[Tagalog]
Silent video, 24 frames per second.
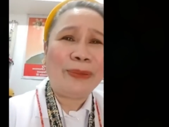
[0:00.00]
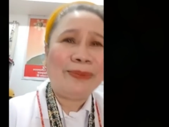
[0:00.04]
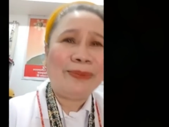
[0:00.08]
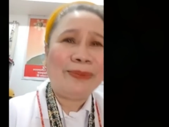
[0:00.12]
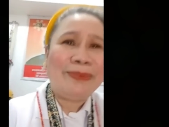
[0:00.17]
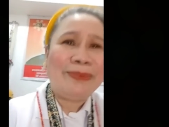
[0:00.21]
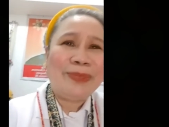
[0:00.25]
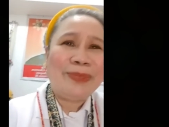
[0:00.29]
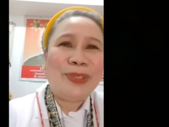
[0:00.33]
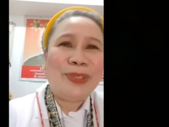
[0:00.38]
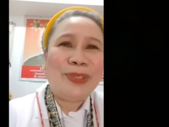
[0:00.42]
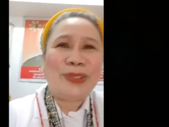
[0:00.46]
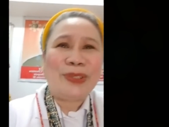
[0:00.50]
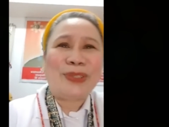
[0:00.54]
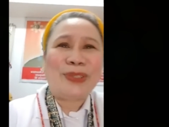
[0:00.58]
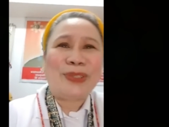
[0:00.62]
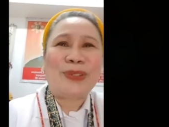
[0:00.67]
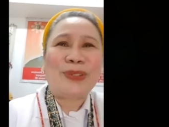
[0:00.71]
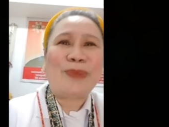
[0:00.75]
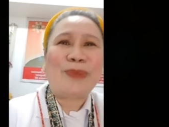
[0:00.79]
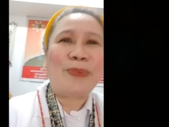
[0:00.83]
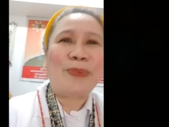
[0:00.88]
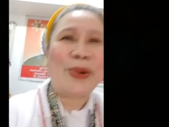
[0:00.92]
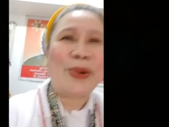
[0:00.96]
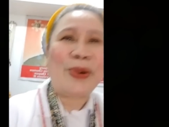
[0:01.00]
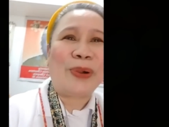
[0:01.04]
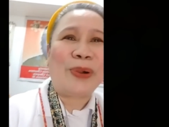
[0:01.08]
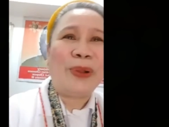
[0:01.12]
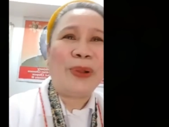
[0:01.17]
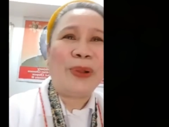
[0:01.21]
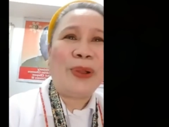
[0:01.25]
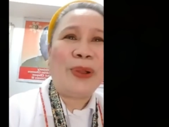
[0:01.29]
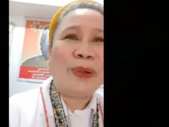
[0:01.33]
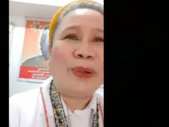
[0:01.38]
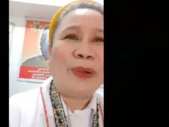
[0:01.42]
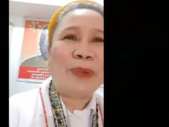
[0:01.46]
Maraming maraming
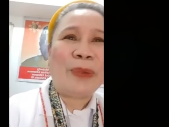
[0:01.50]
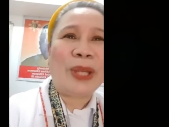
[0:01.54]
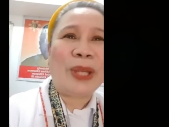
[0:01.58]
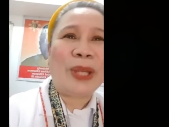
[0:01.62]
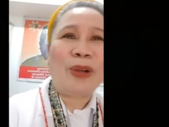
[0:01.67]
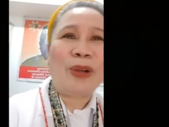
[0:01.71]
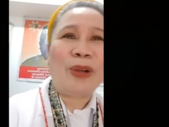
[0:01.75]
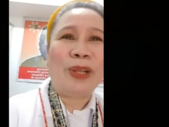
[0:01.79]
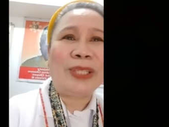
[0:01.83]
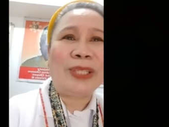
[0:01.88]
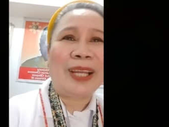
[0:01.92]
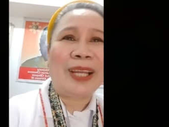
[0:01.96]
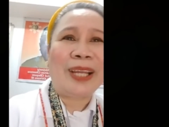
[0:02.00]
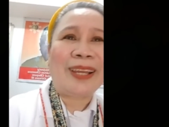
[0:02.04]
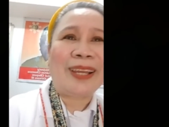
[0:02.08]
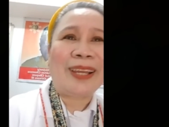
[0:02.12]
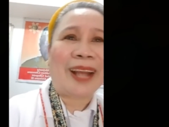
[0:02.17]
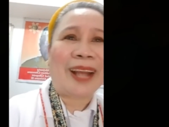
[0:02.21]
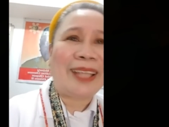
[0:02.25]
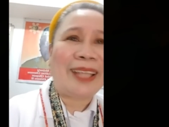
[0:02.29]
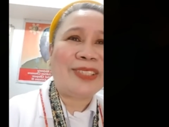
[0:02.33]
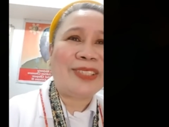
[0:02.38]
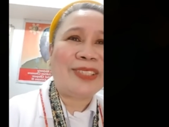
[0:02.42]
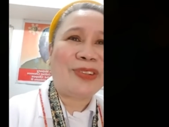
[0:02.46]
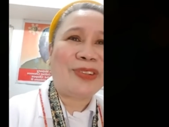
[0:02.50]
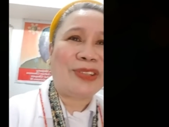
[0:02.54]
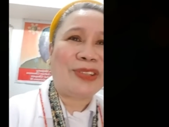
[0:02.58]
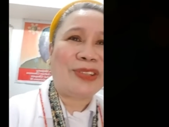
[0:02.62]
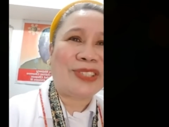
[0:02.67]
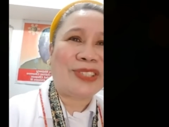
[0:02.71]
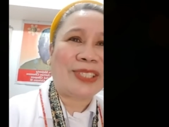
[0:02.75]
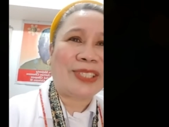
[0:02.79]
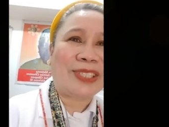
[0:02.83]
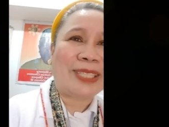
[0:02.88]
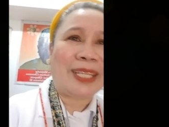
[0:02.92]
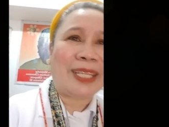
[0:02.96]
salamat po sa
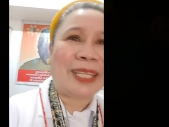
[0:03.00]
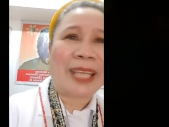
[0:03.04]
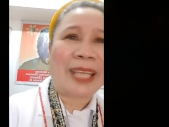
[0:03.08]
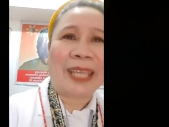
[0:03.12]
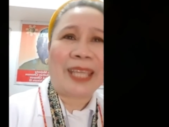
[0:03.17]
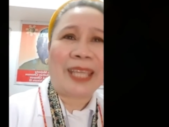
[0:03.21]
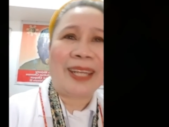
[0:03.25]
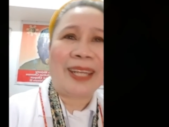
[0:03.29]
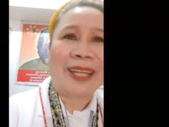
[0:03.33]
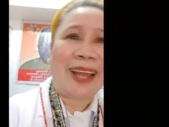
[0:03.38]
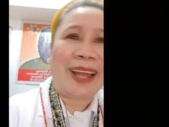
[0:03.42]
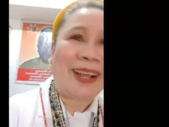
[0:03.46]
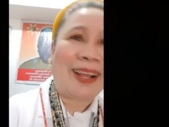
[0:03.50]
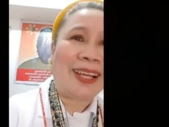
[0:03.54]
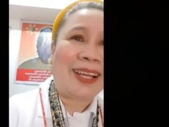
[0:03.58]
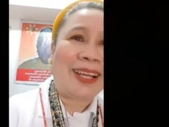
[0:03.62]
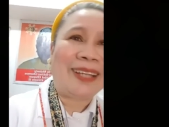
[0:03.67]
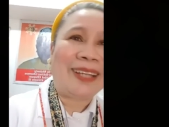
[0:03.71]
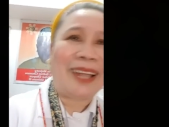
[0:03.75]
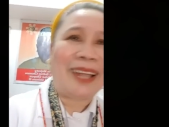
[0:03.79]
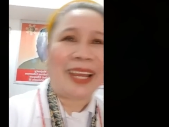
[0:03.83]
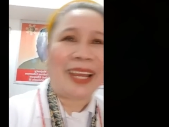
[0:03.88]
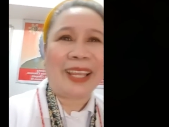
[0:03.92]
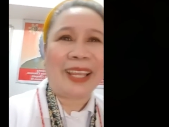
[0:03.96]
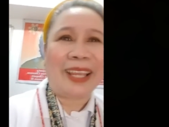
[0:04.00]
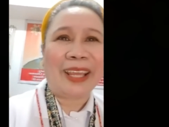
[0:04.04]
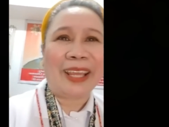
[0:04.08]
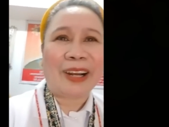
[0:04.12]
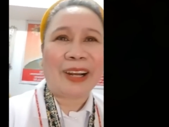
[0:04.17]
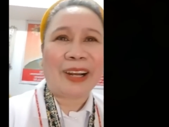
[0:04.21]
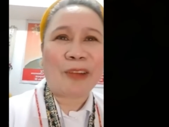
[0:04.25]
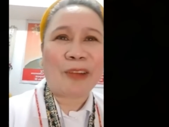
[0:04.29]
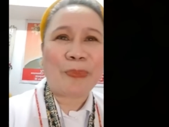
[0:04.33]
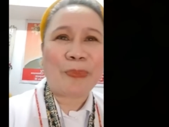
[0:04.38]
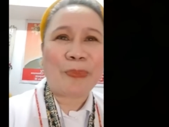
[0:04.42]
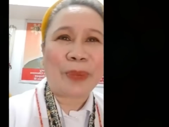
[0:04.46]
aking mga pamilya
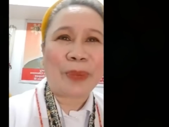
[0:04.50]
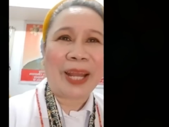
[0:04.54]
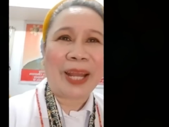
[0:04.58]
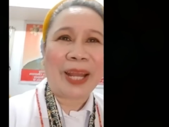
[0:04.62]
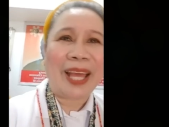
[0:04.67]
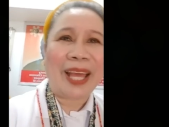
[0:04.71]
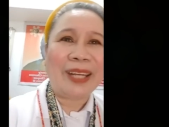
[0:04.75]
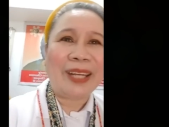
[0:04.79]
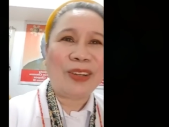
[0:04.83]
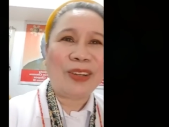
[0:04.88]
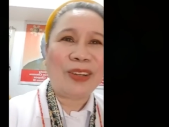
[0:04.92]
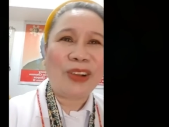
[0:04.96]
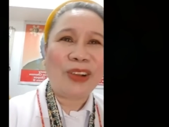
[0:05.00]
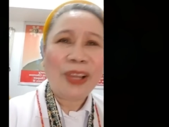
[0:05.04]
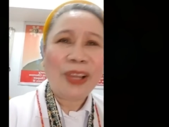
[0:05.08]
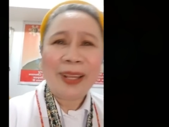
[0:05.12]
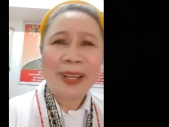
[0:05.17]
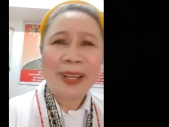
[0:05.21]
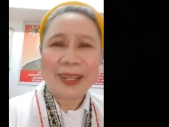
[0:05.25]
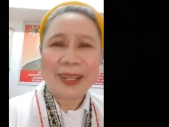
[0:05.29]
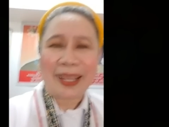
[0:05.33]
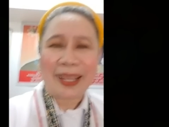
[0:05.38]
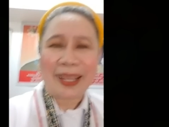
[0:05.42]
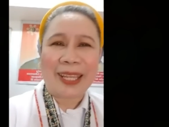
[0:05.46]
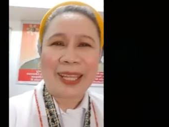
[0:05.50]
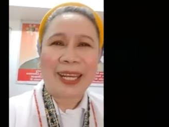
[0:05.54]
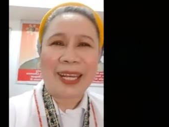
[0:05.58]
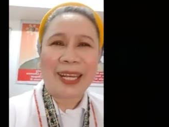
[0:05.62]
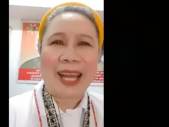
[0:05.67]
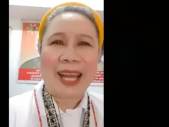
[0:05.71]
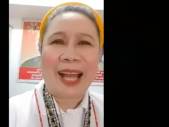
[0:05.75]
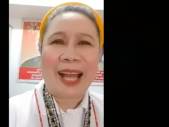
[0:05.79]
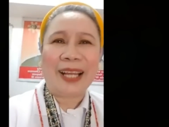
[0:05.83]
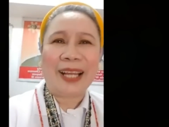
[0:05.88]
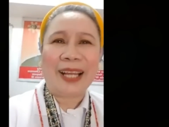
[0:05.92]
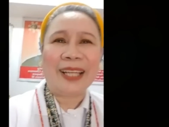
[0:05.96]
na talagang
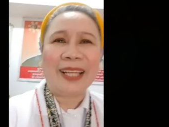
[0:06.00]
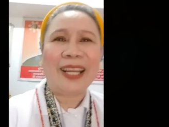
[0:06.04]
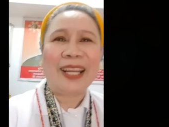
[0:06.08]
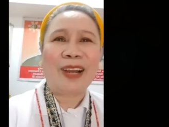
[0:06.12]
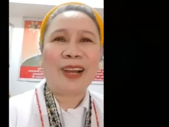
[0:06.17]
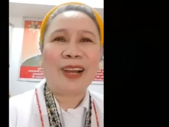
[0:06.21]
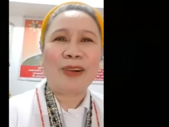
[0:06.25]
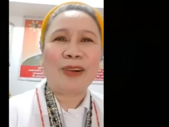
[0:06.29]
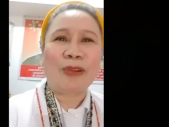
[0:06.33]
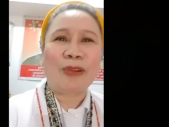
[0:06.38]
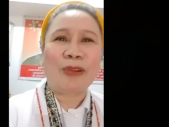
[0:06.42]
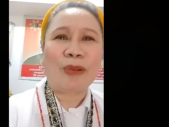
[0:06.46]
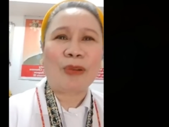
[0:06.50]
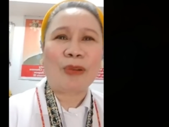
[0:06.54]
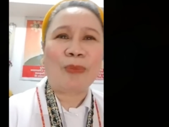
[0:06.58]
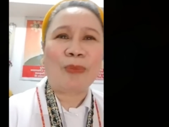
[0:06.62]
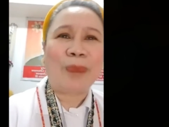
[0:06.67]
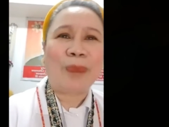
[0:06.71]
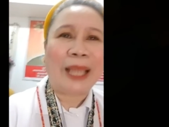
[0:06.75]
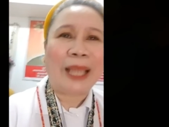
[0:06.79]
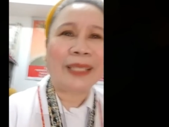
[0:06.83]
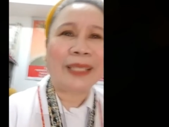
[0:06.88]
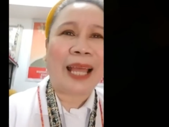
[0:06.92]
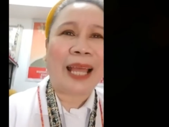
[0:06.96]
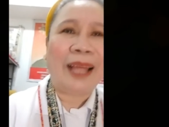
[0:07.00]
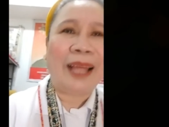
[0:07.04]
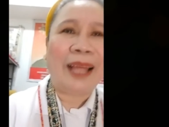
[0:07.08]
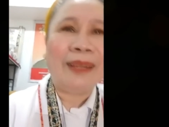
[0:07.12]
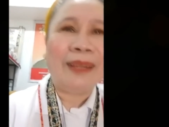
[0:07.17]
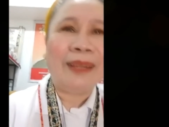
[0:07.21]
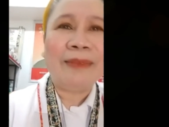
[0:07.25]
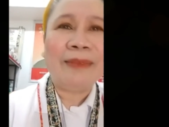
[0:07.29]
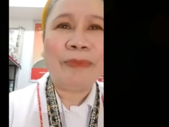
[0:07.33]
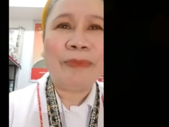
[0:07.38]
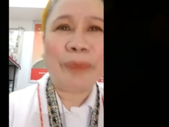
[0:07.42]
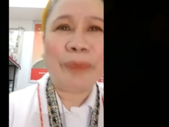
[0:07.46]
humihiling na
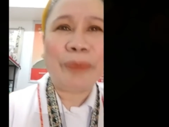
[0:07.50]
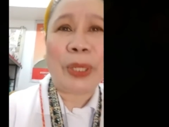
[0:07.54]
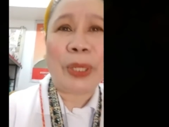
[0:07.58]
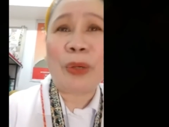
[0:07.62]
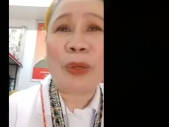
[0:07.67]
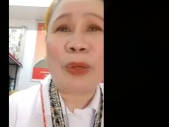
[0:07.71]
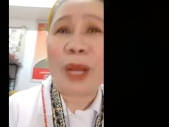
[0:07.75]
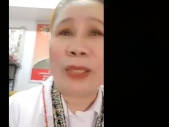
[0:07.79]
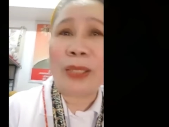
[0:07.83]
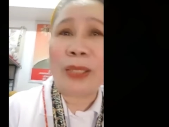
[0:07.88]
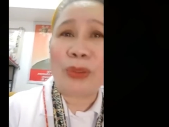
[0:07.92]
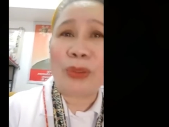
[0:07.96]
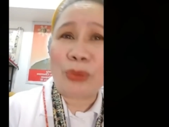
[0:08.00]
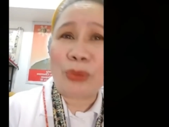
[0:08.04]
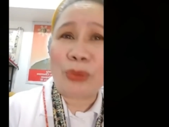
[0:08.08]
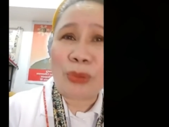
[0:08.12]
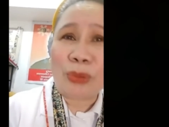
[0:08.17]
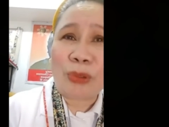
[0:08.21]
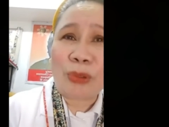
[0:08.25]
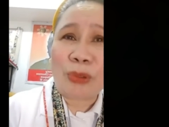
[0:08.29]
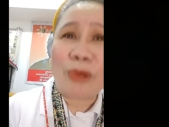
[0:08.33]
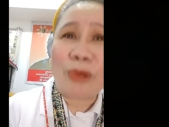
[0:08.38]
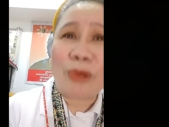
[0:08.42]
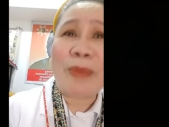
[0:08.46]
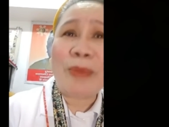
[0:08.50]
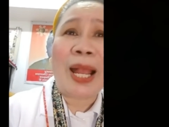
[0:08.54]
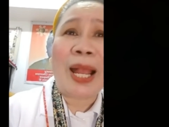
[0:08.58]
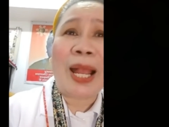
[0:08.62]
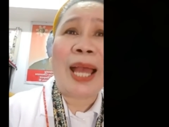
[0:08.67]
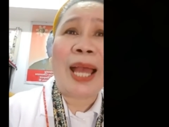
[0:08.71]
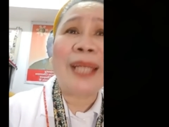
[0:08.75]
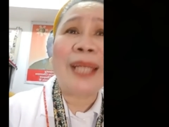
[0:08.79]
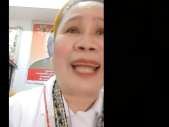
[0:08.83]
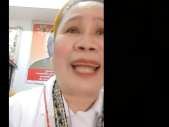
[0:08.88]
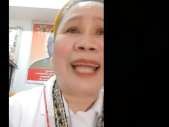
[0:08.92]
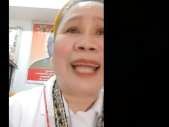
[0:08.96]
ng
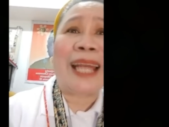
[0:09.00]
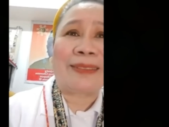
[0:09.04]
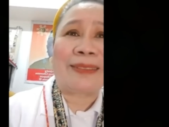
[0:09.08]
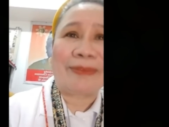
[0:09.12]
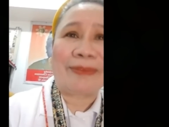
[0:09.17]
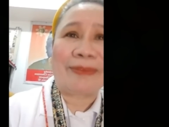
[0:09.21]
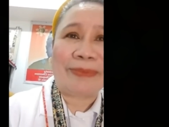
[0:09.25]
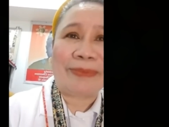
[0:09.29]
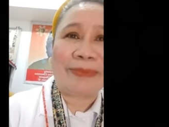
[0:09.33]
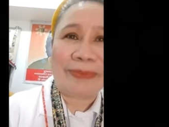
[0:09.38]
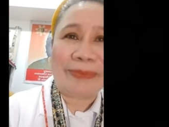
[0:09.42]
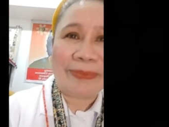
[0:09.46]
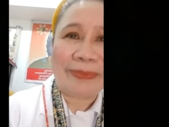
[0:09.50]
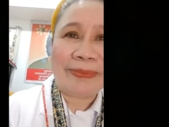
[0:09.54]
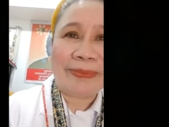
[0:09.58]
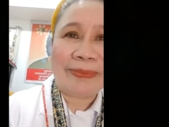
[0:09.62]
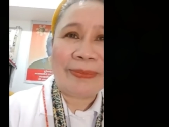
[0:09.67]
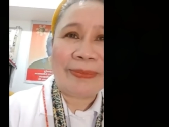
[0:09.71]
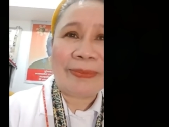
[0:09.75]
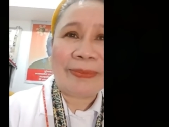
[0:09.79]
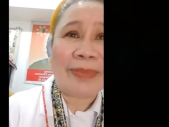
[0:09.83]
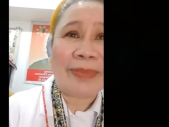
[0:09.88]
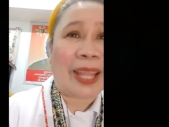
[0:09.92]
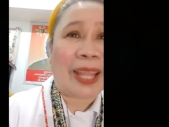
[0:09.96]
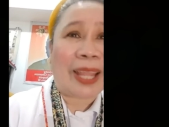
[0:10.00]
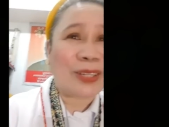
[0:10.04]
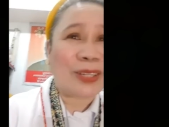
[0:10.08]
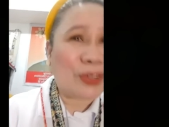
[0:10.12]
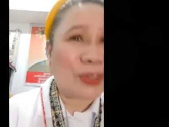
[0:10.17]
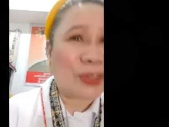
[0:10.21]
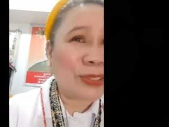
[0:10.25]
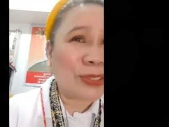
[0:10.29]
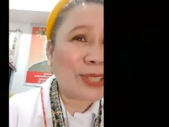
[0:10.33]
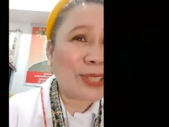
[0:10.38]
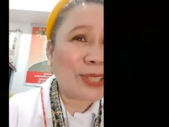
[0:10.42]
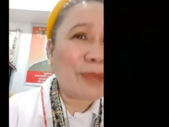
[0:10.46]
pagkakataon na
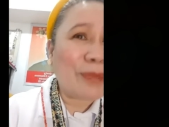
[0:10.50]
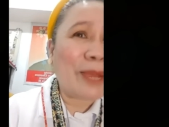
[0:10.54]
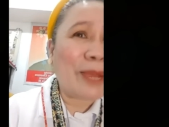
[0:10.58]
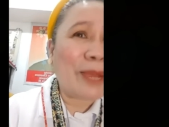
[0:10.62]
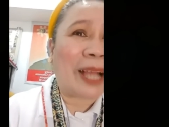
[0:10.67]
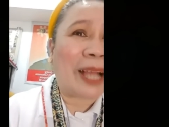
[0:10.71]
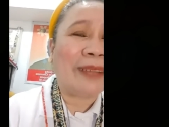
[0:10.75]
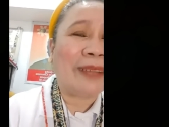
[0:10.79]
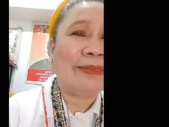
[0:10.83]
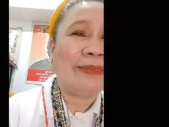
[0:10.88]
kilalanin.